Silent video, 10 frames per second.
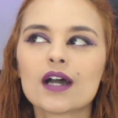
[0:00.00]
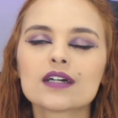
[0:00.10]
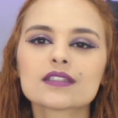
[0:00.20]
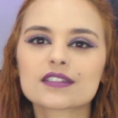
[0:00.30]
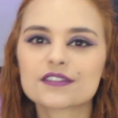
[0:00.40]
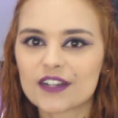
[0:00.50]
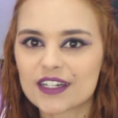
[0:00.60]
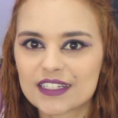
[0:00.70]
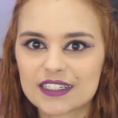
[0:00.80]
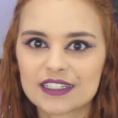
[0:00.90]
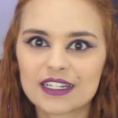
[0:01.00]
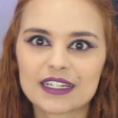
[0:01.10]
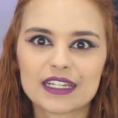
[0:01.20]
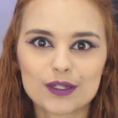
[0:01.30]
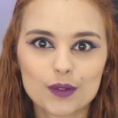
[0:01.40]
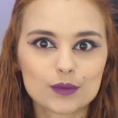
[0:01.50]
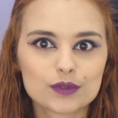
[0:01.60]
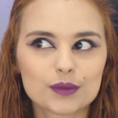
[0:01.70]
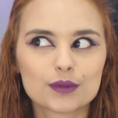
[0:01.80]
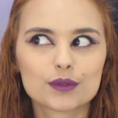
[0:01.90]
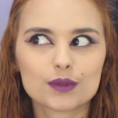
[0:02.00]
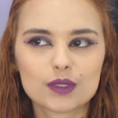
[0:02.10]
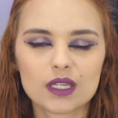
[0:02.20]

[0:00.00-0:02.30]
Unearth Arcana, aquele conteúdo